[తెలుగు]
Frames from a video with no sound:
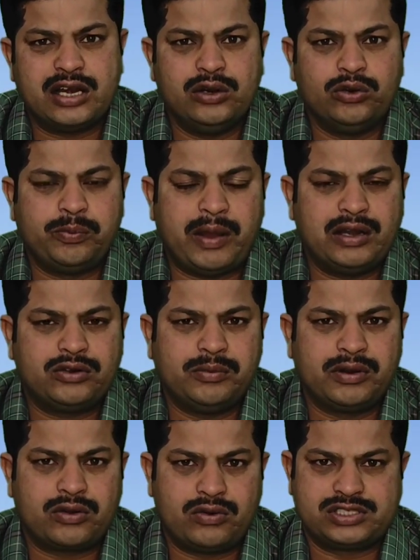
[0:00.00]
ఛానళ్ళు పాటు
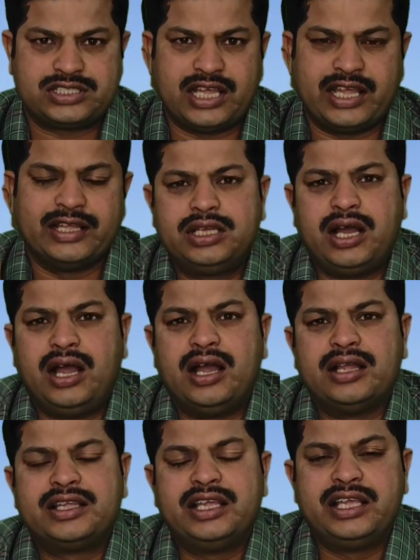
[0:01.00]
మనకు వస్తాయి ఇక
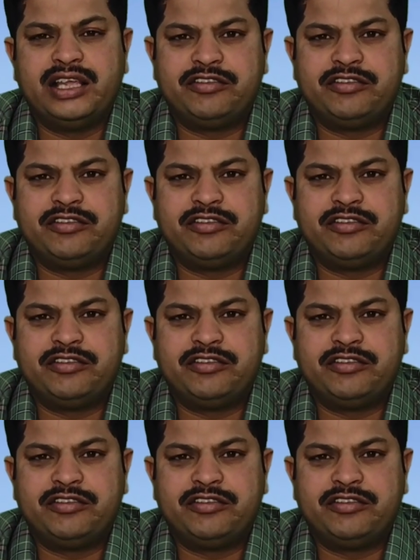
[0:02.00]
ఈ